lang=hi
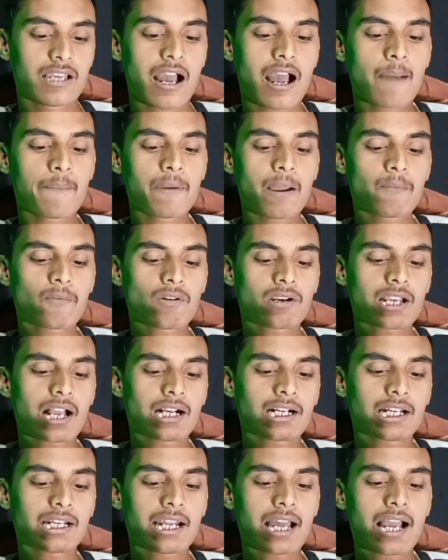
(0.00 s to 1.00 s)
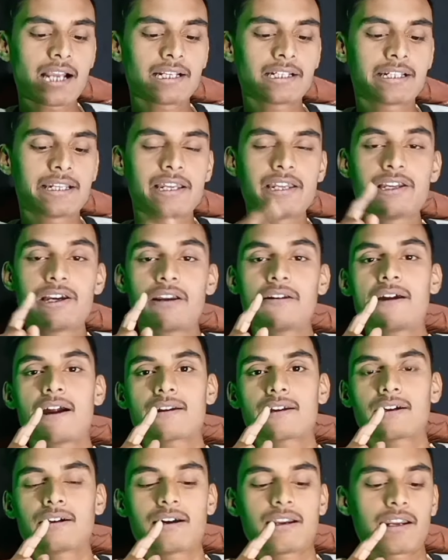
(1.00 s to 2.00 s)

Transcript: यहाँ पे आपको क्या करना है क्लियर डाटा